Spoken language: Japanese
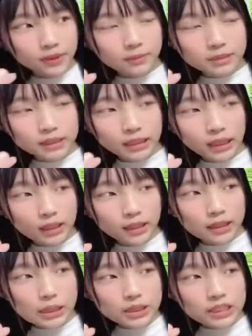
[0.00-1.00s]
間違えた、
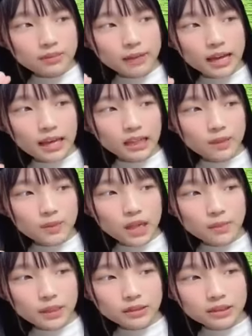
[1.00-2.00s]
広島駅
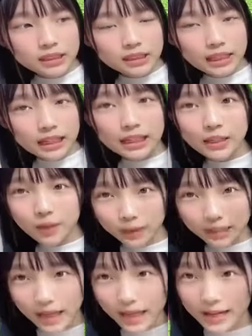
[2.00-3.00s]
南口地下広
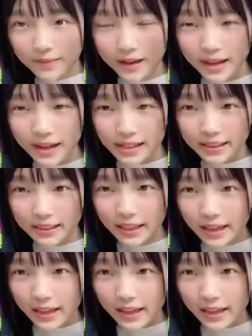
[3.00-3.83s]
場であります。